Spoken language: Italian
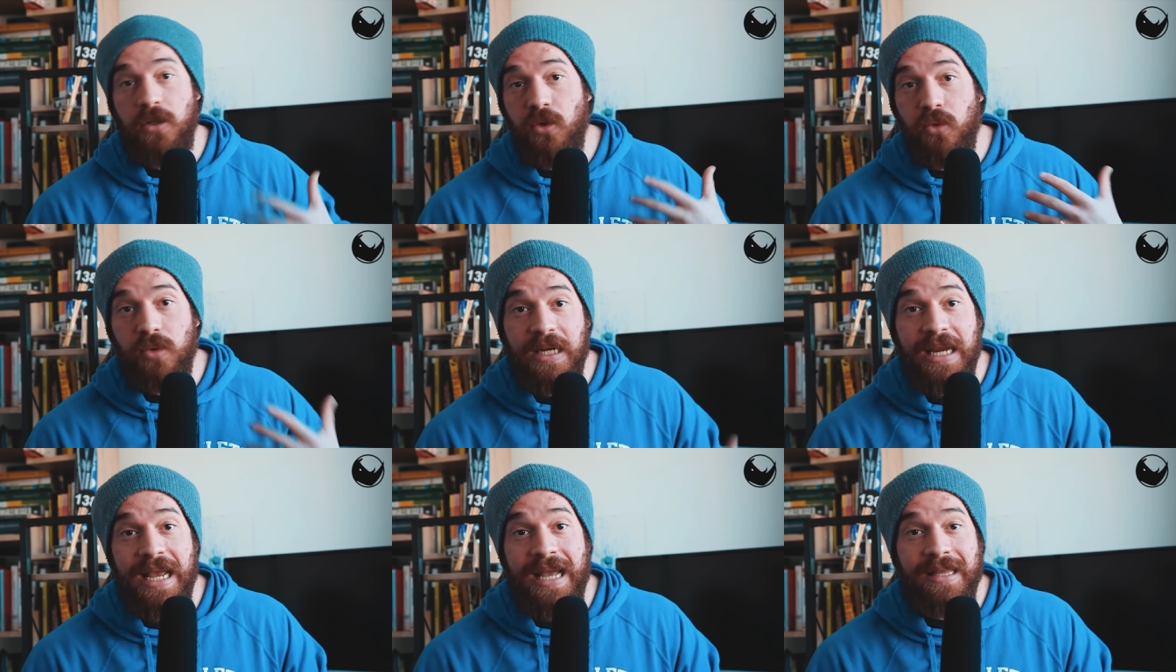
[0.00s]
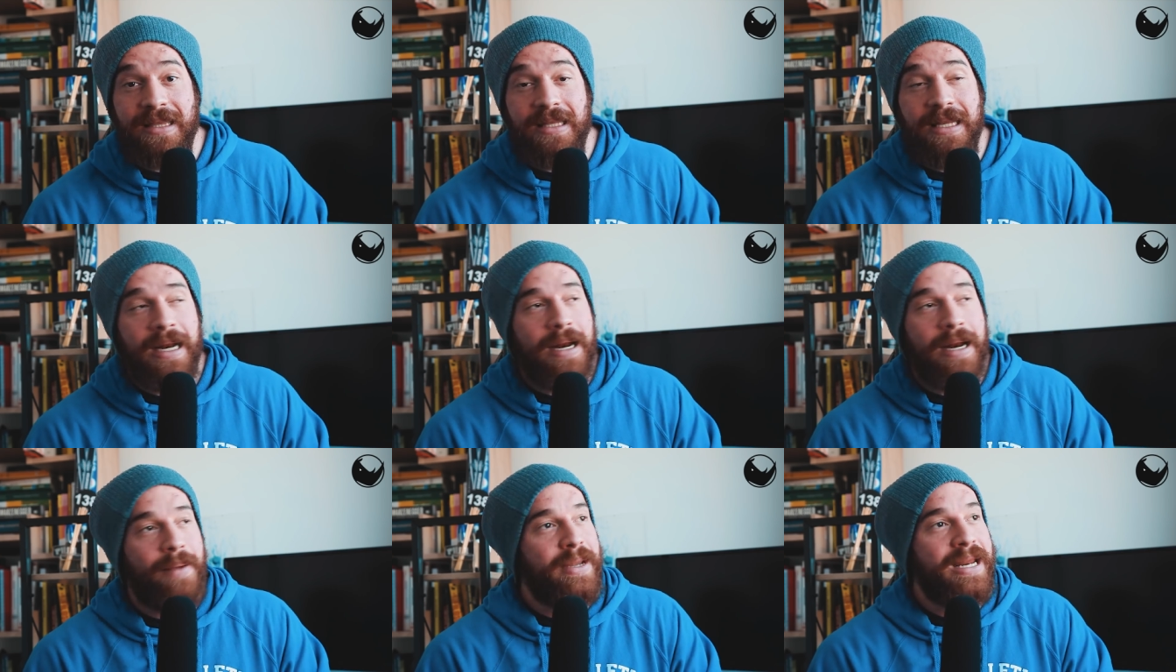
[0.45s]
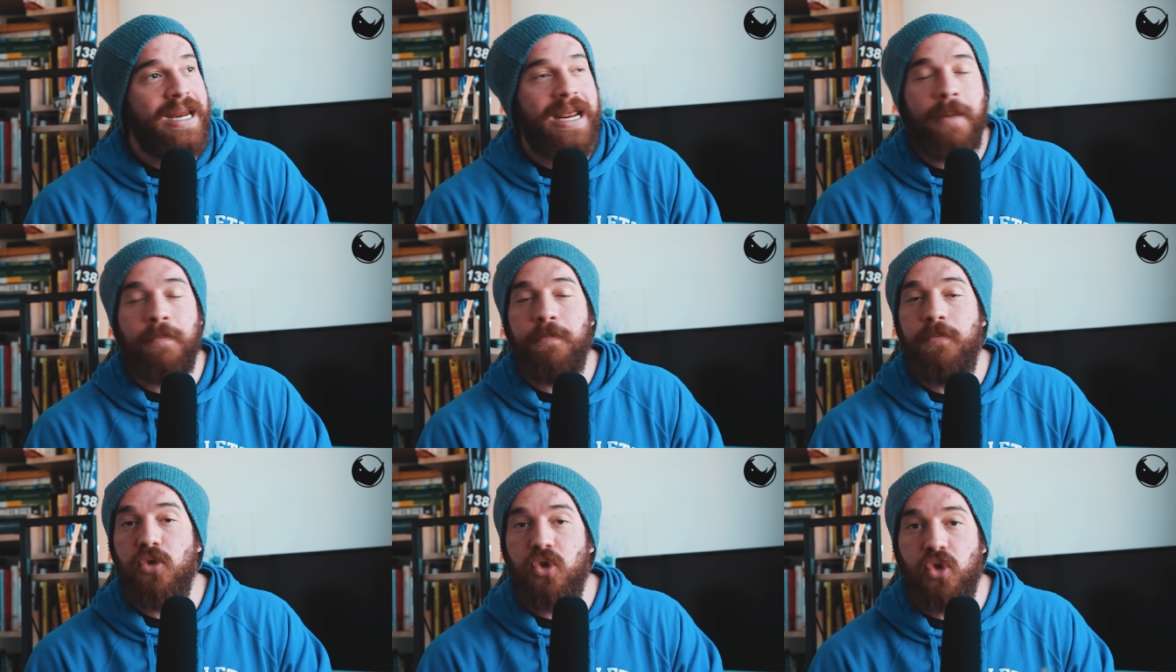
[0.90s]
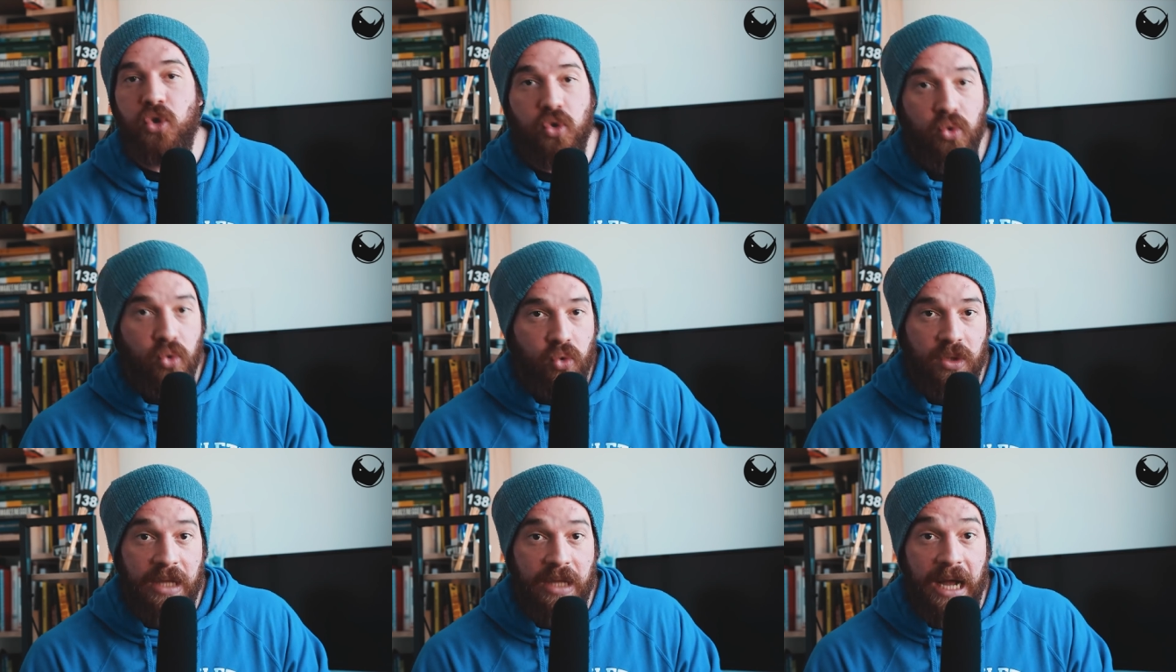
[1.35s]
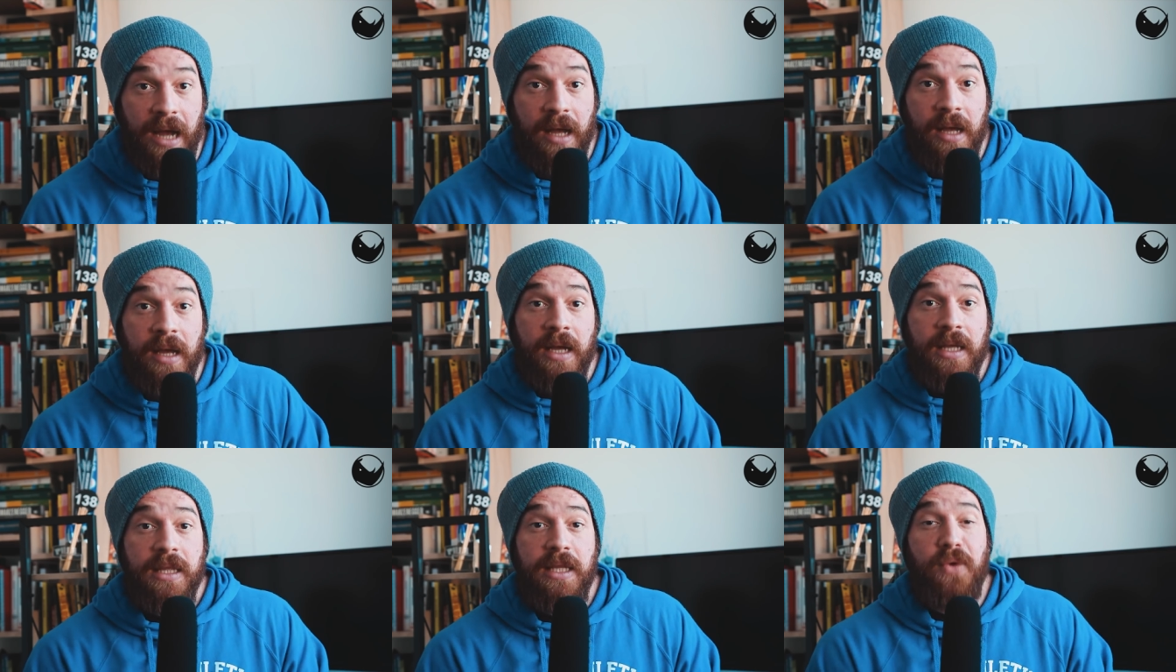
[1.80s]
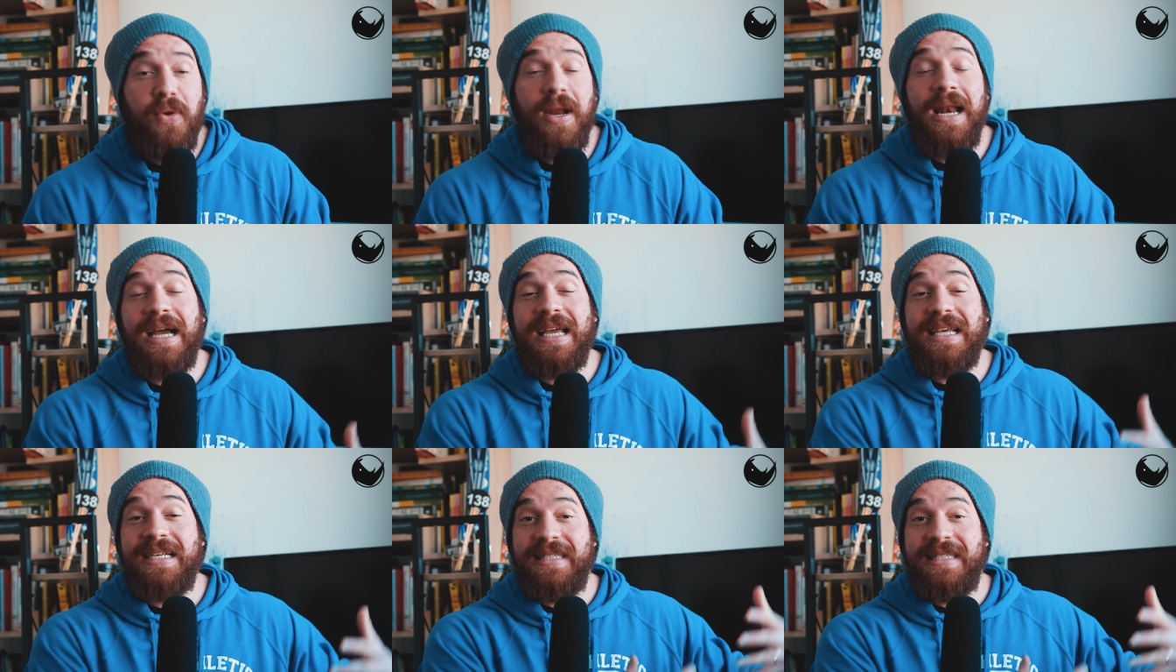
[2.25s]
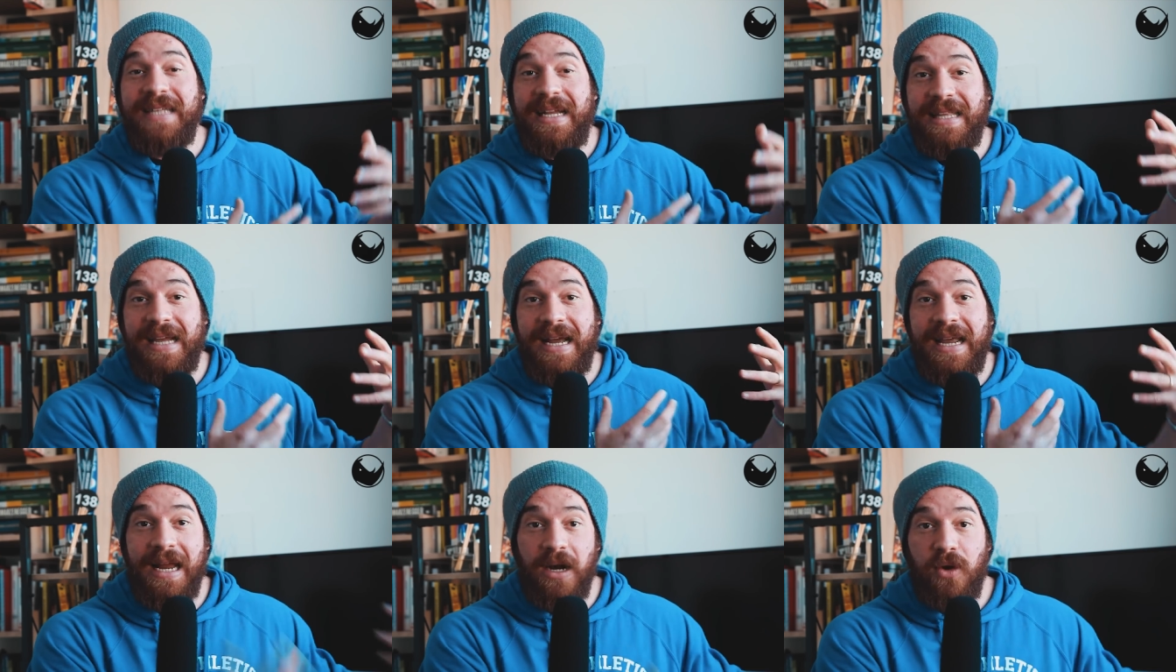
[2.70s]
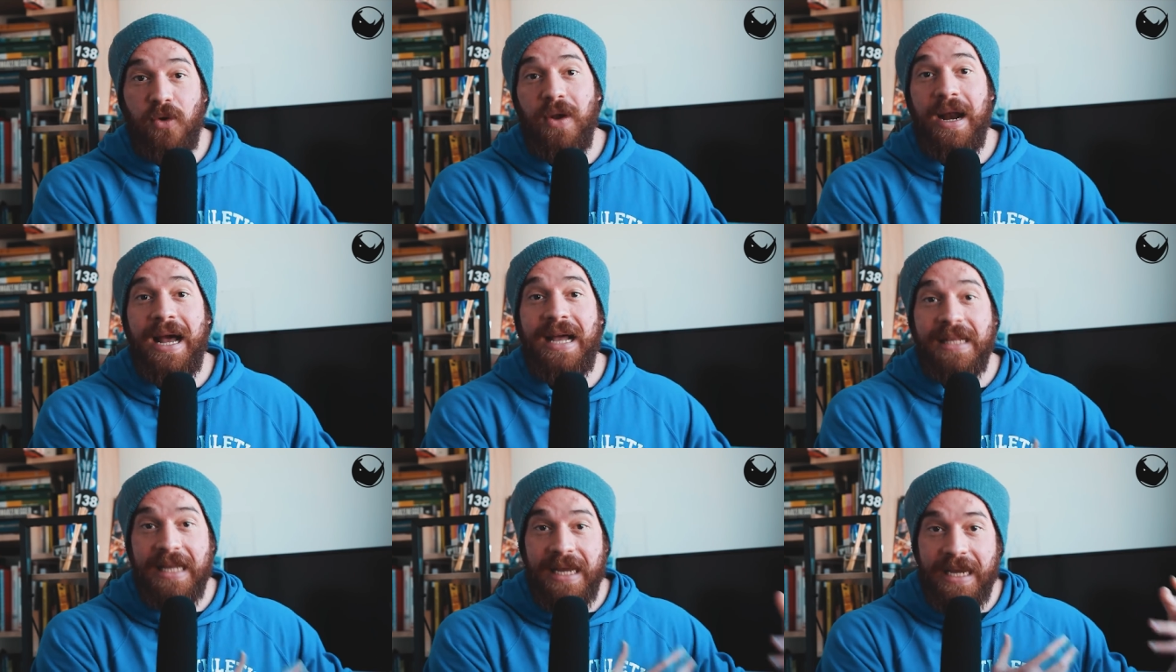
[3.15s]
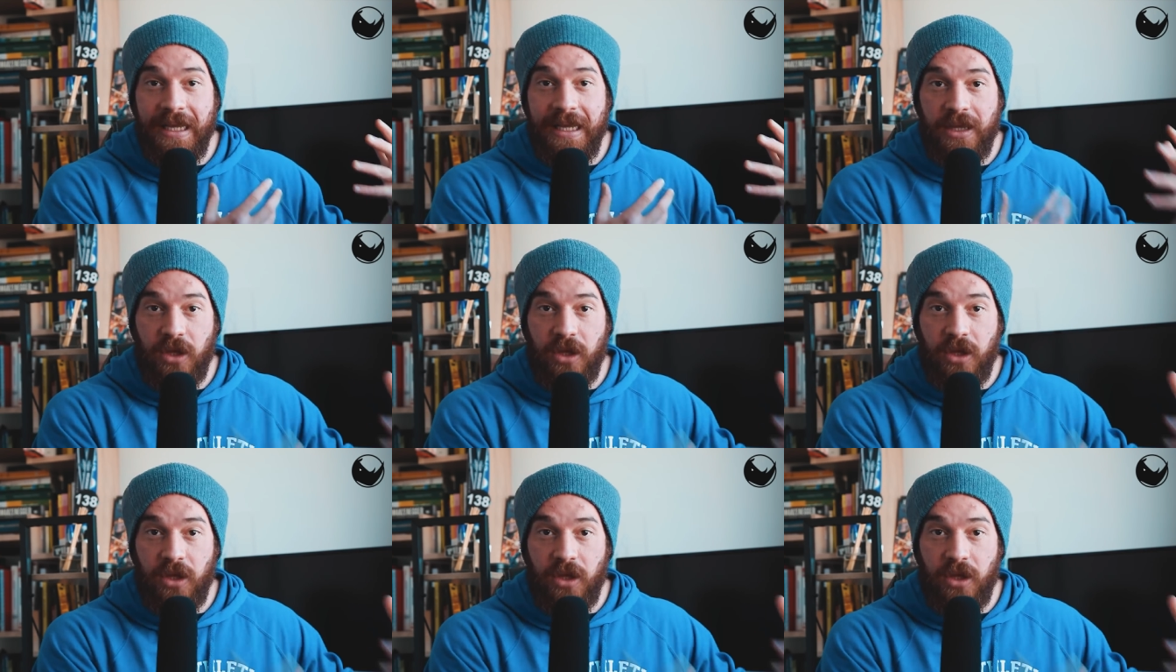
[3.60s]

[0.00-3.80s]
nutrienti nella maniera più assoluta di quella che è stata calcolata e che